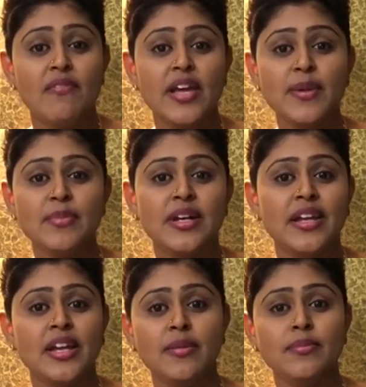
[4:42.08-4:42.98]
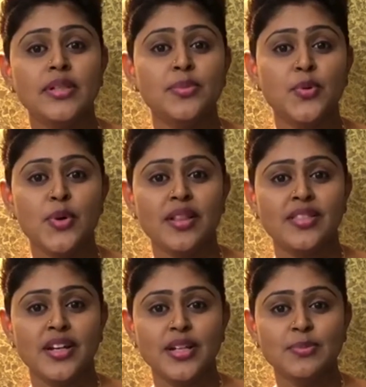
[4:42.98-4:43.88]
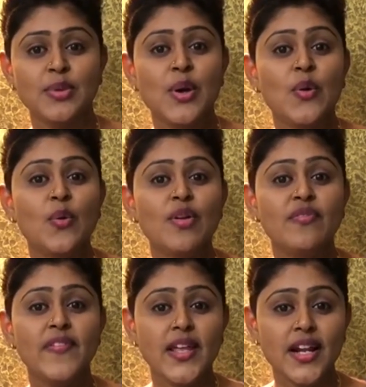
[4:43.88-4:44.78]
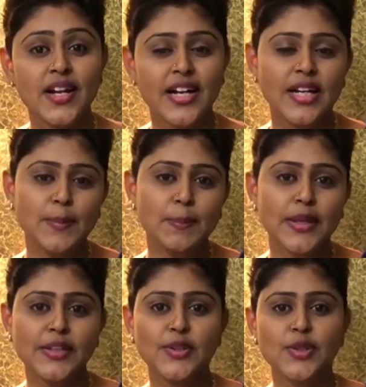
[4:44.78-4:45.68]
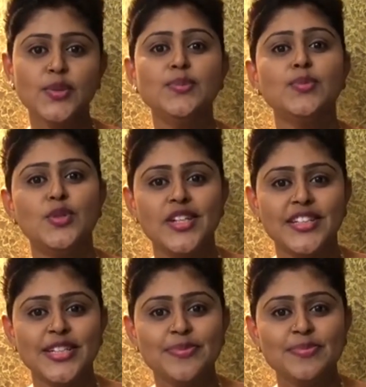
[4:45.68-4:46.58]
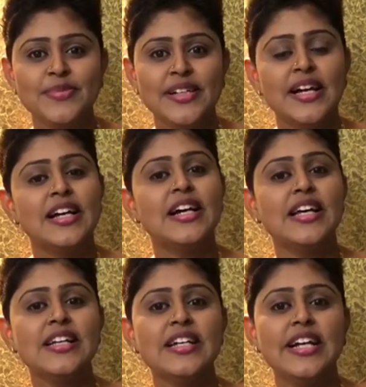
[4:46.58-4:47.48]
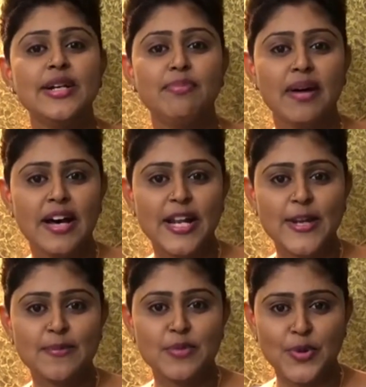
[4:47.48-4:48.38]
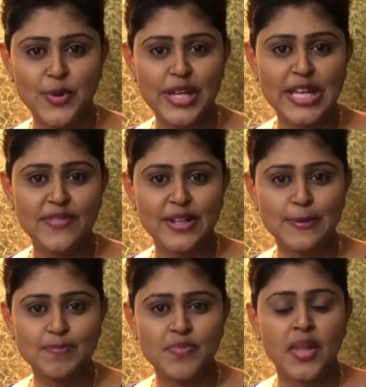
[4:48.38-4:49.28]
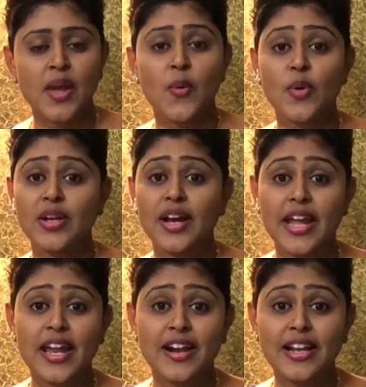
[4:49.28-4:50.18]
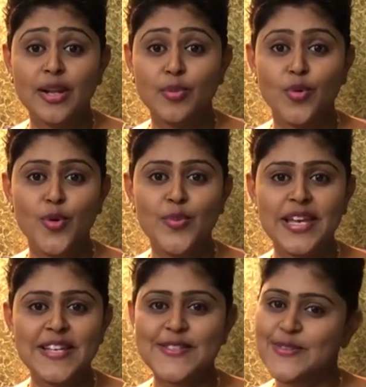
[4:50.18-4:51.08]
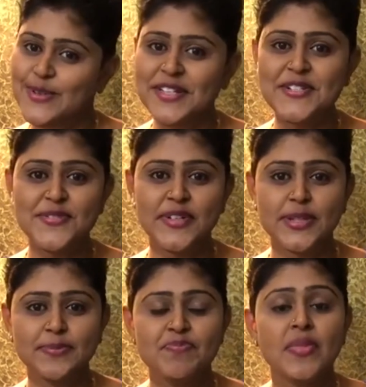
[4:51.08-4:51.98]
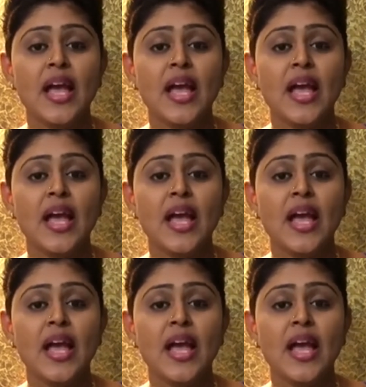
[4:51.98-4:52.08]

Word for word: வெறும் கை என்பது மூடத்தனம் உன் விரல்கள் பத்தும் முழதனம் கருங்கள் பாறையும் நொறுங்கி விழும் உன் கைகளில் பூமி சுழன்று வரும்